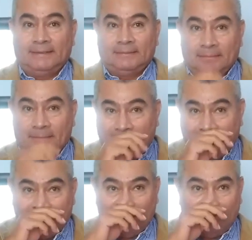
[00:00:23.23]

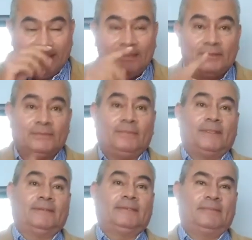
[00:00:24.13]
va a tomar en los
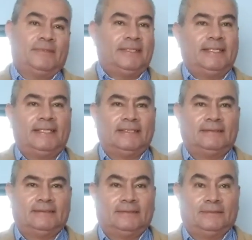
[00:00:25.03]
próximos
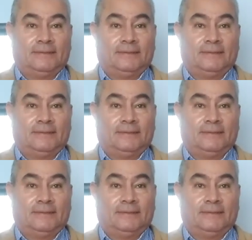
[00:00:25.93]
días